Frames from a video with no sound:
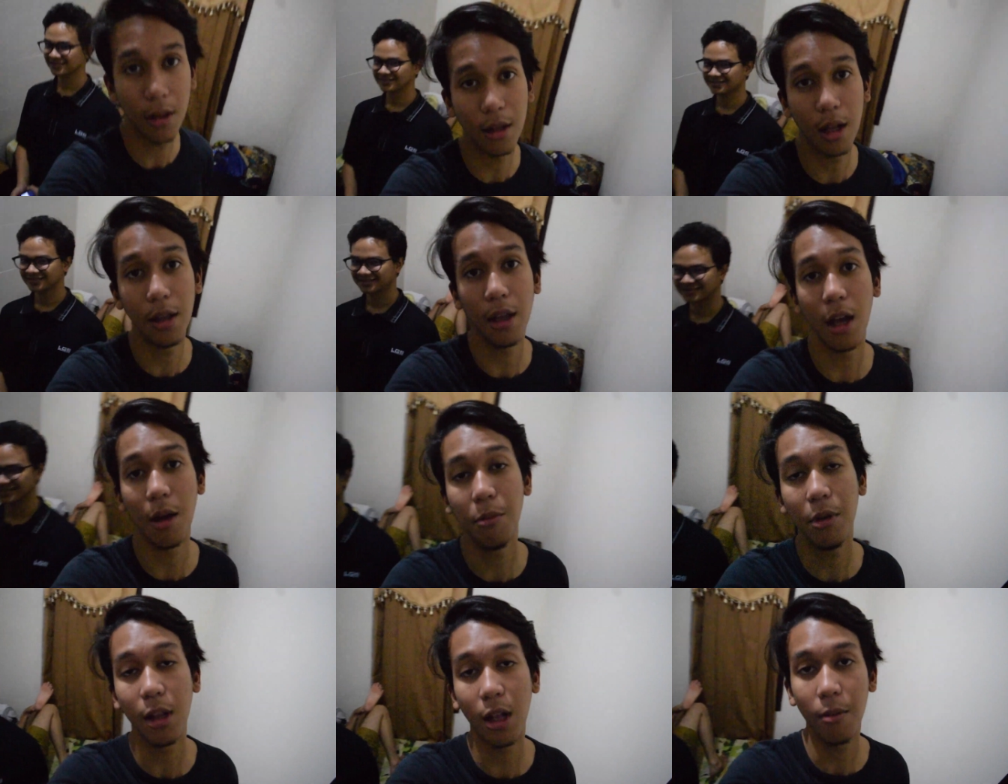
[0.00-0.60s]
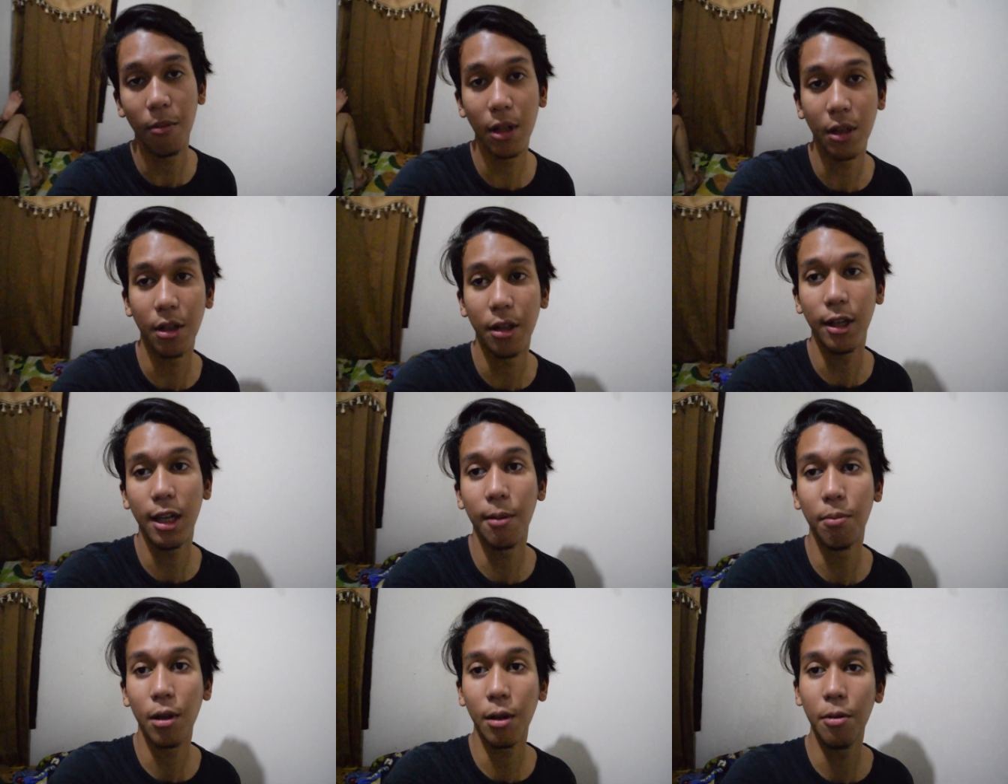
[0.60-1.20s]
dari Abi Rahman
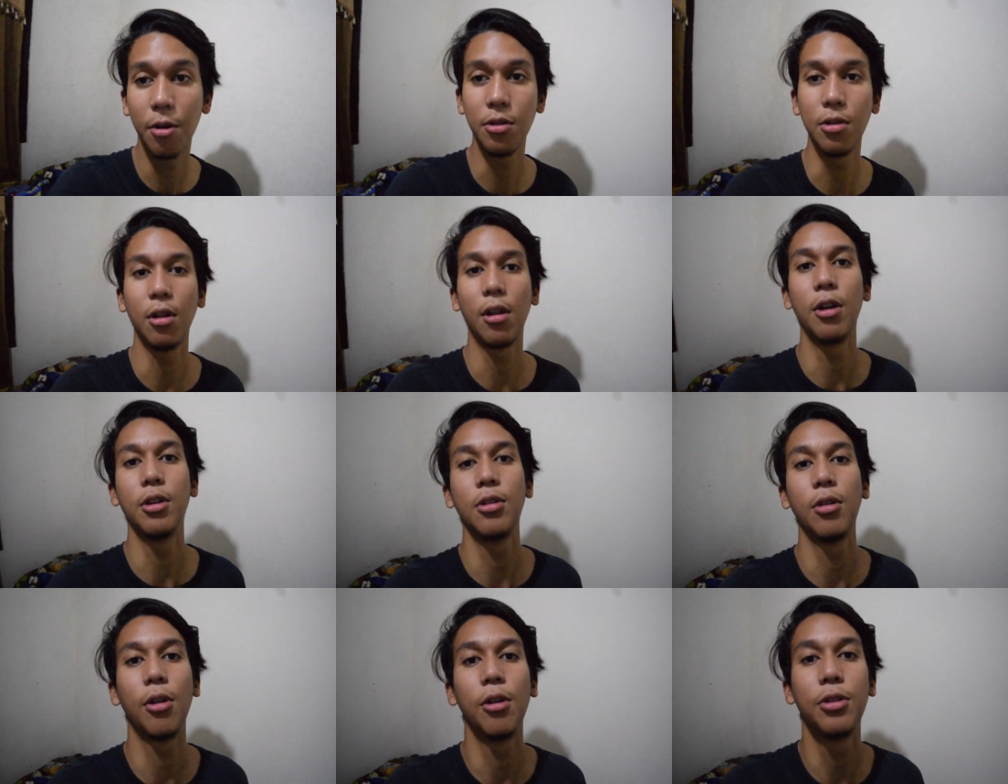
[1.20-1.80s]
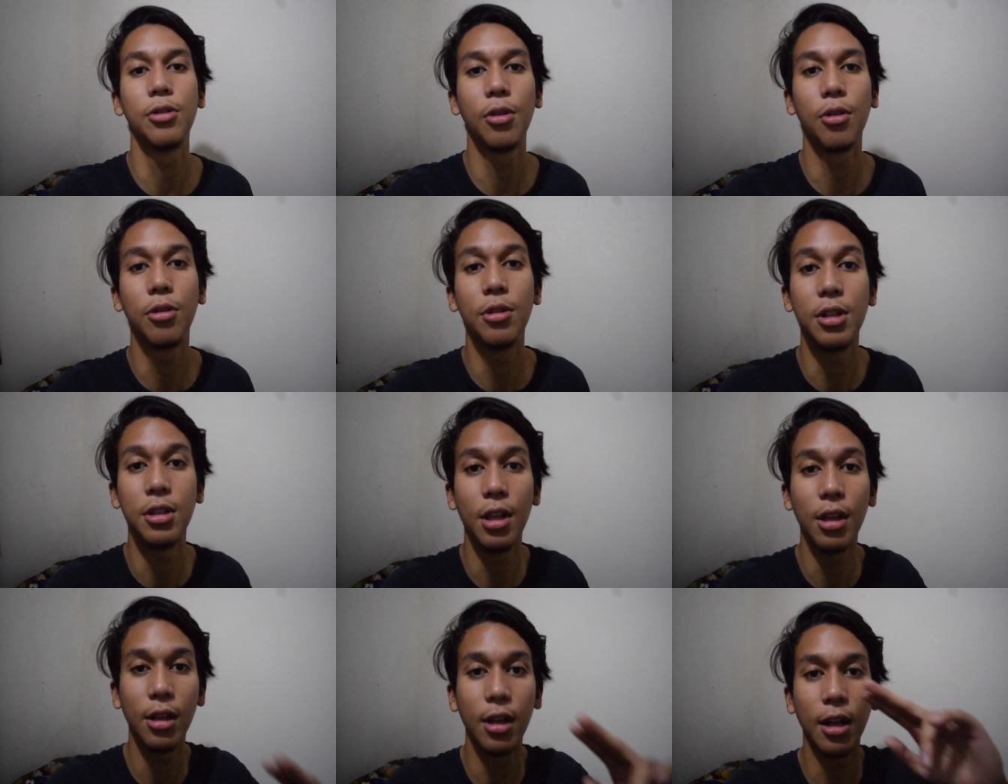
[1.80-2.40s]
Andika Pratama Suroso
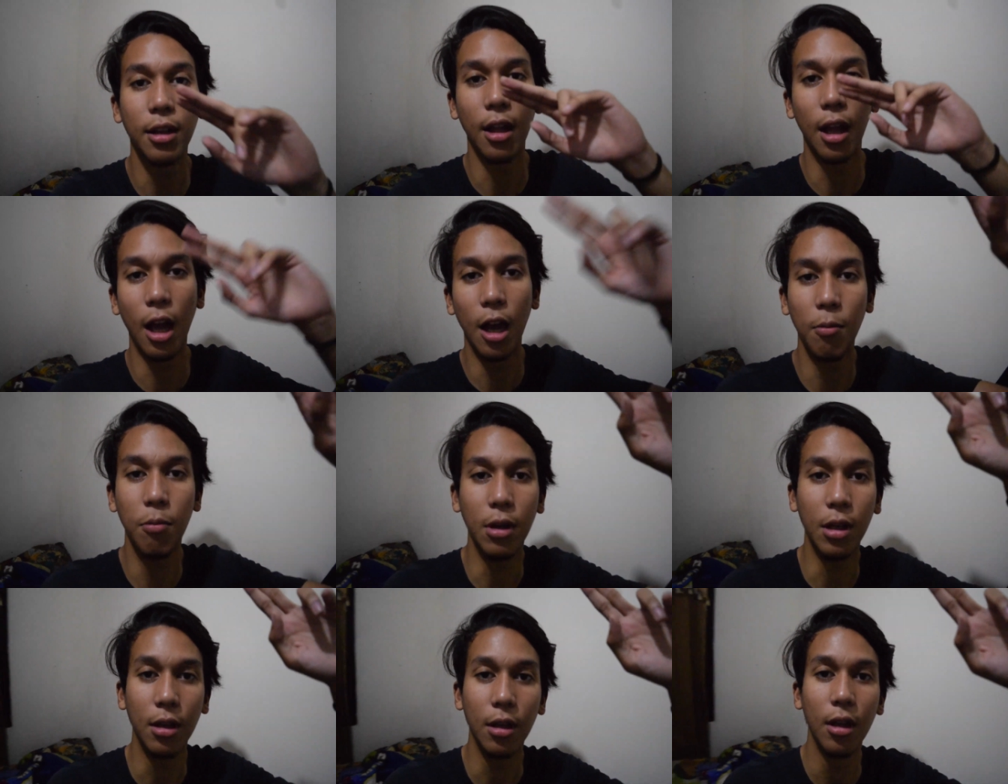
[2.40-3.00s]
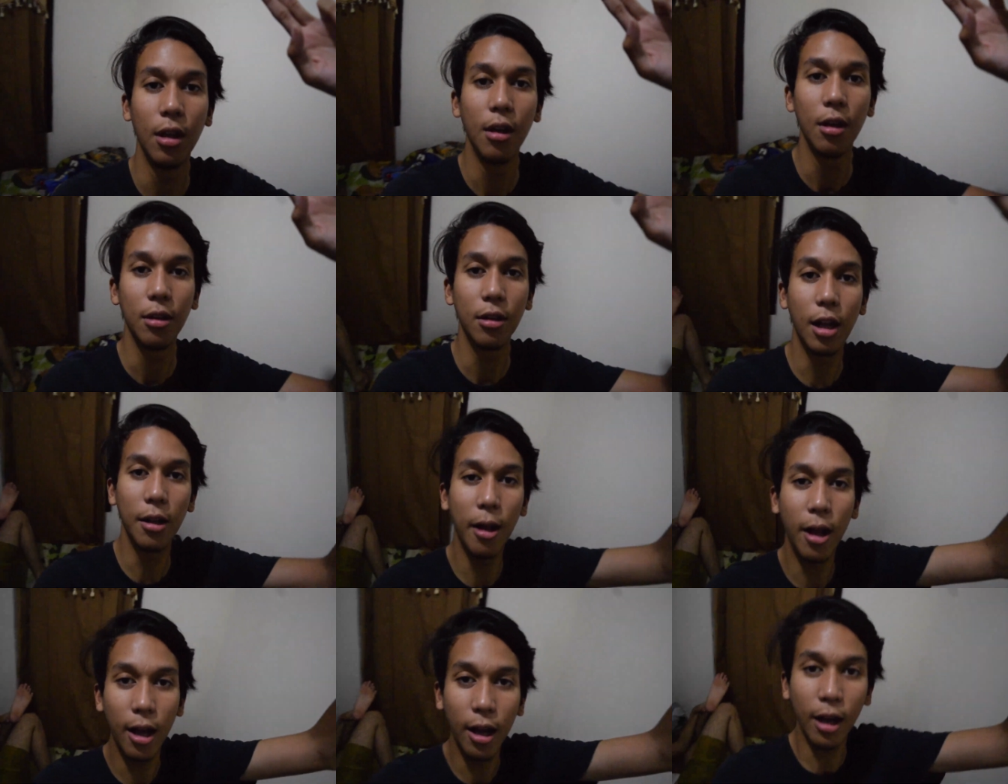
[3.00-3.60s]
disingkat Abi.
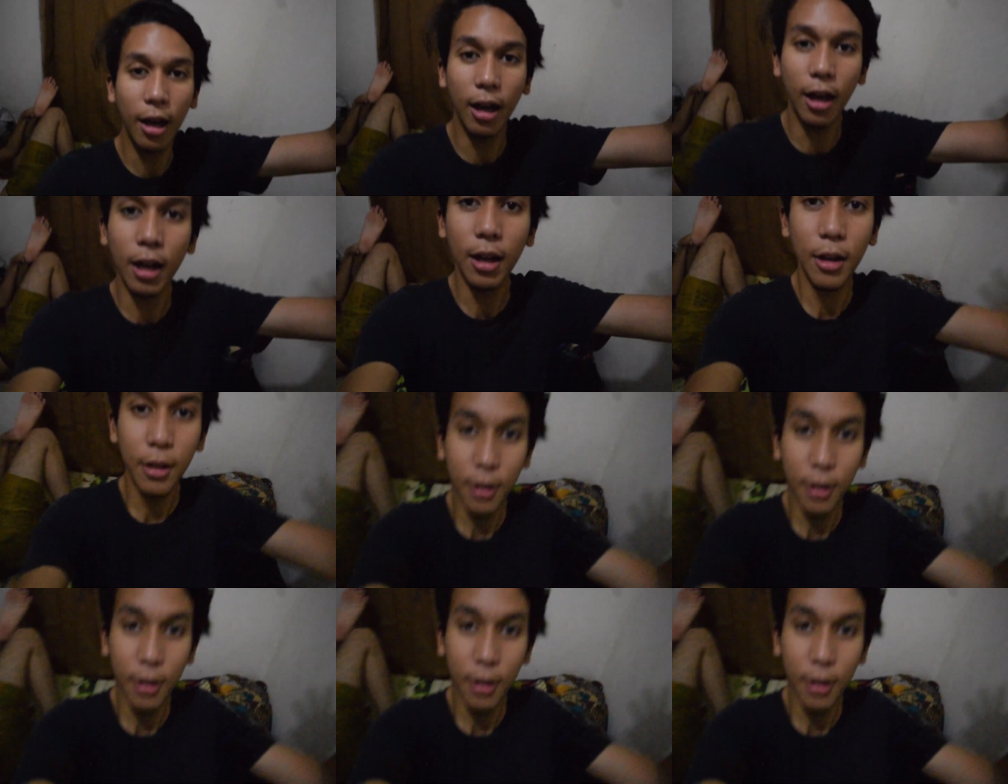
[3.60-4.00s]
Dadah.